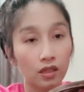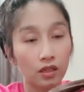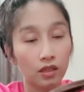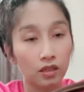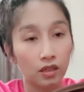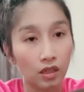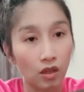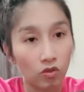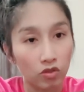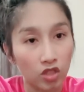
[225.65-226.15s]
คือ
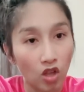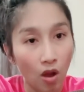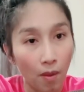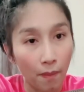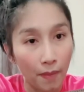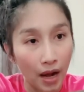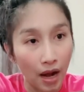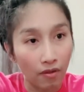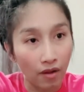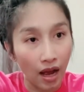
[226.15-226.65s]
เขาเจาะ
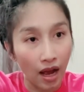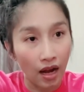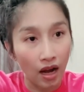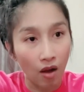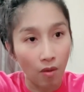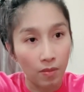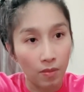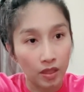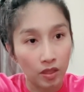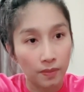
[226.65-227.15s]
มาแล้วนะ
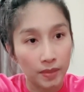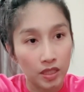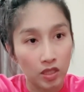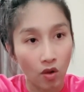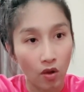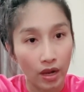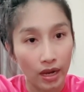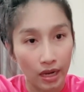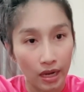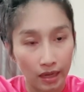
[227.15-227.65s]
เราไม่ต้องไป
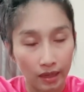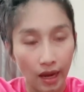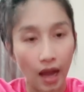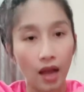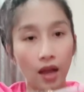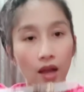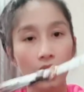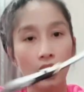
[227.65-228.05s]
เจาะเองนะ